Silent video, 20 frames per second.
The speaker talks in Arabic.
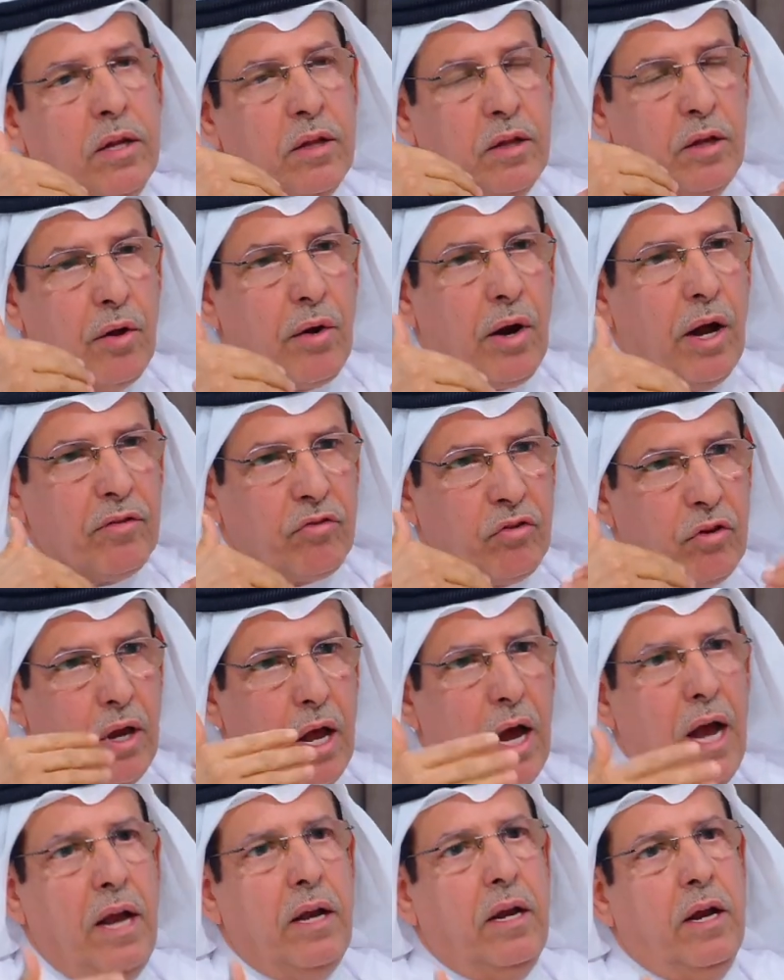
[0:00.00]
الدراسي
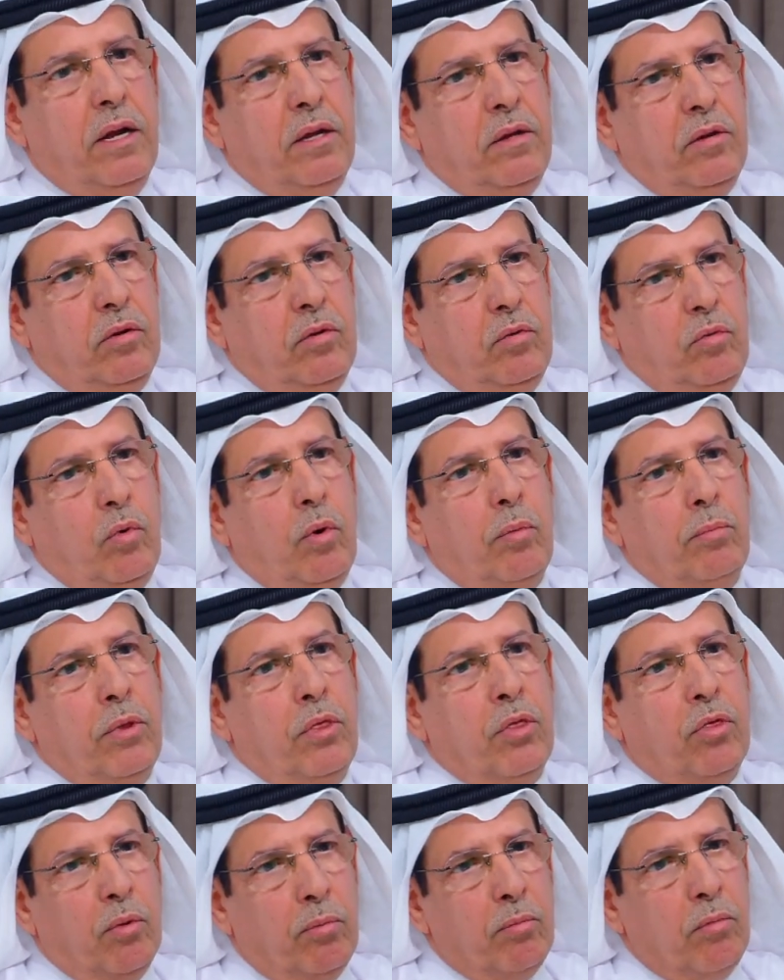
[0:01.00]
اعلى ومن
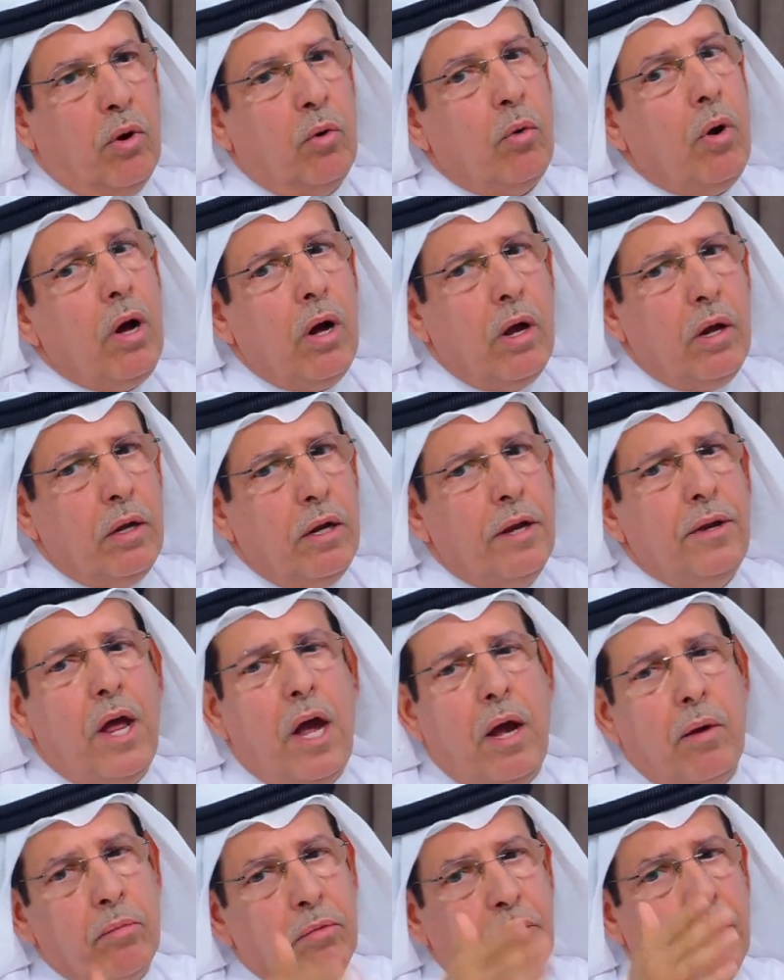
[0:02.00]
ثم ولنا
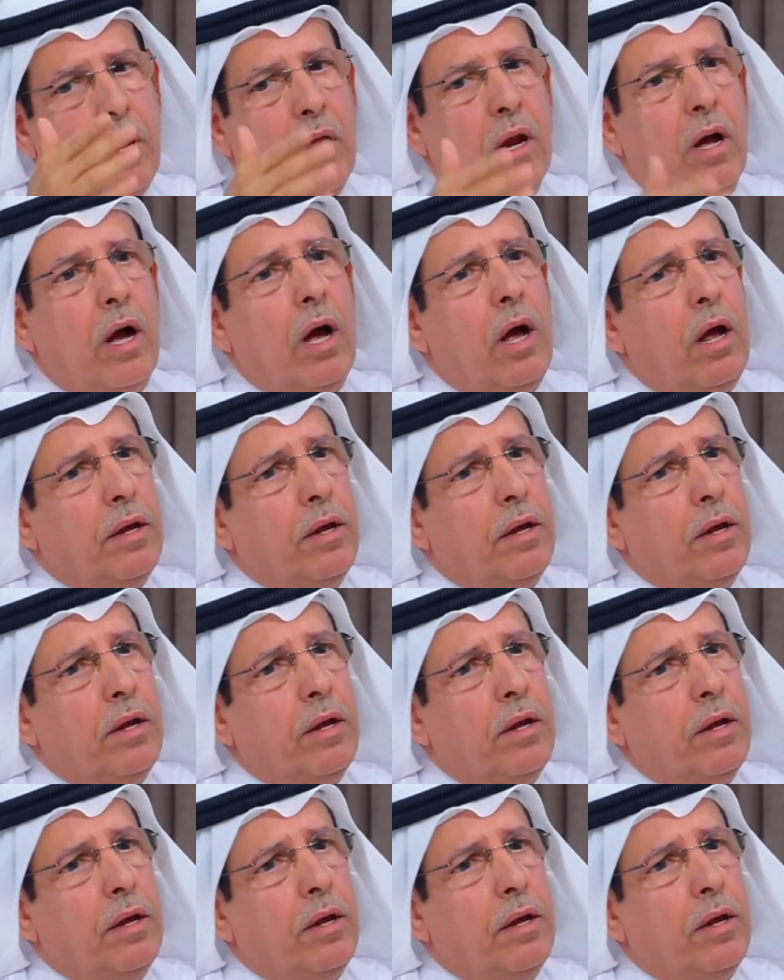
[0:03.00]
امثله